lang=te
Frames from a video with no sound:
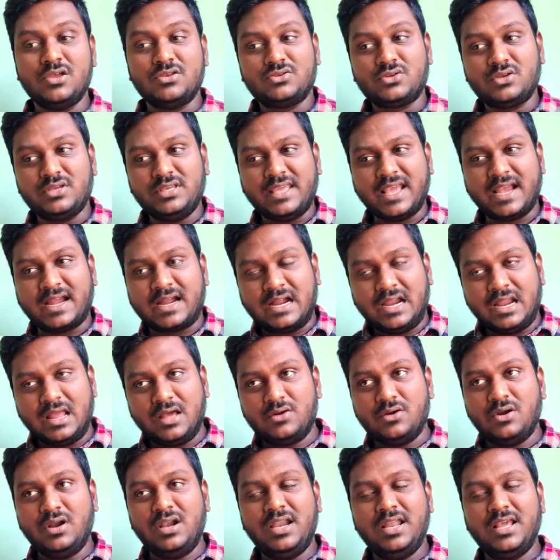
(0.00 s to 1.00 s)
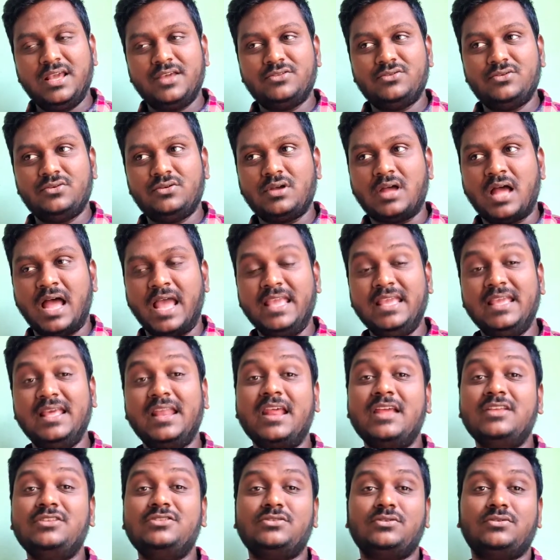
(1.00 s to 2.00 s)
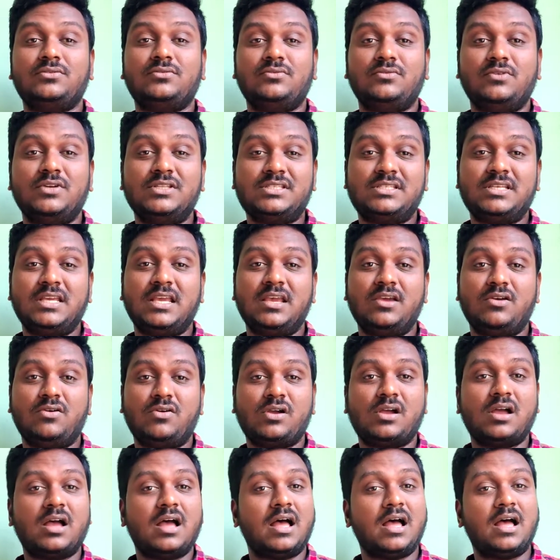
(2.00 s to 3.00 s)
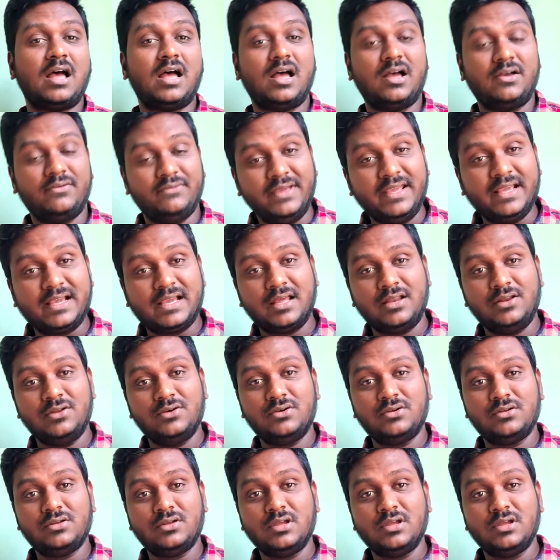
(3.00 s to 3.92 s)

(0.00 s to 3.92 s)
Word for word: సో ఎక్కడా కూడా లేదు హై రేంజ్ వచ్చే ఒక వెహికల్